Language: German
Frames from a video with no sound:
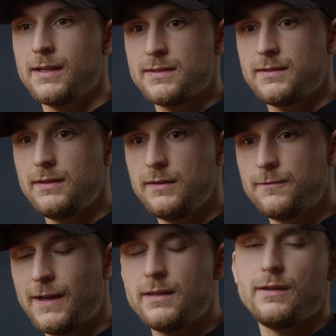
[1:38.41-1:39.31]
dass
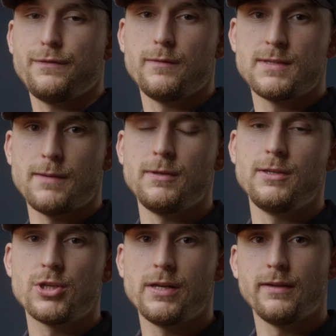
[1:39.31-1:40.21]
die Wände vom
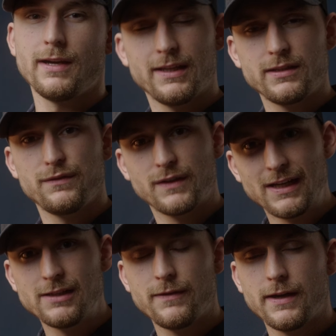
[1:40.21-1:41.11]
Zeppelin-Shelter relativ
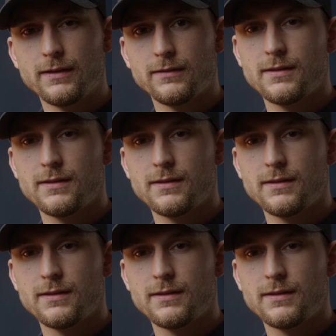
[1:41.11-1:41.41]
kalt werden.